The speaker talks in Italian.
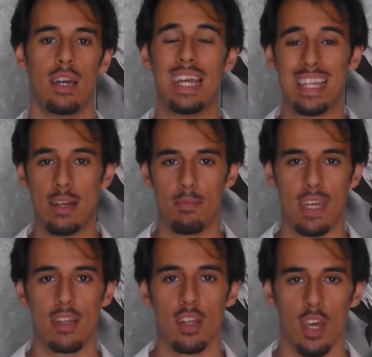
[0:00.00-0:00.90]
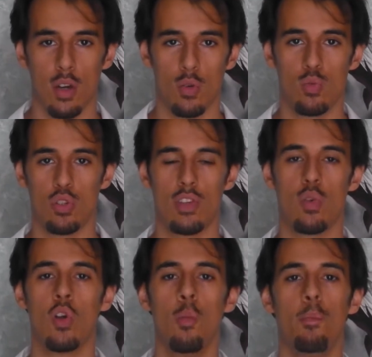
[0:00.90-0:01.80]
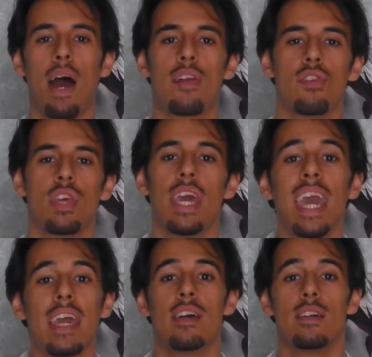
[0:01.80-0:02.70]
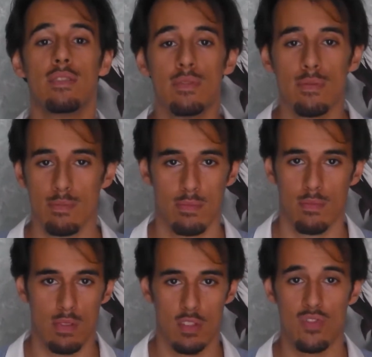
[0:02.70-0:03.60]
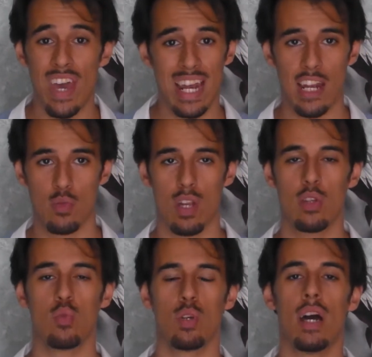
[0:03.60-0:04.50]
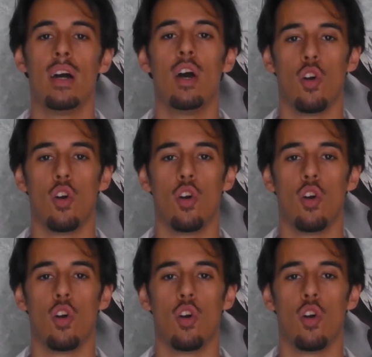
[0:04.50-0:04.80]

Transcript: letalmente uno dei suoi compagni e mh, svela la sua natura,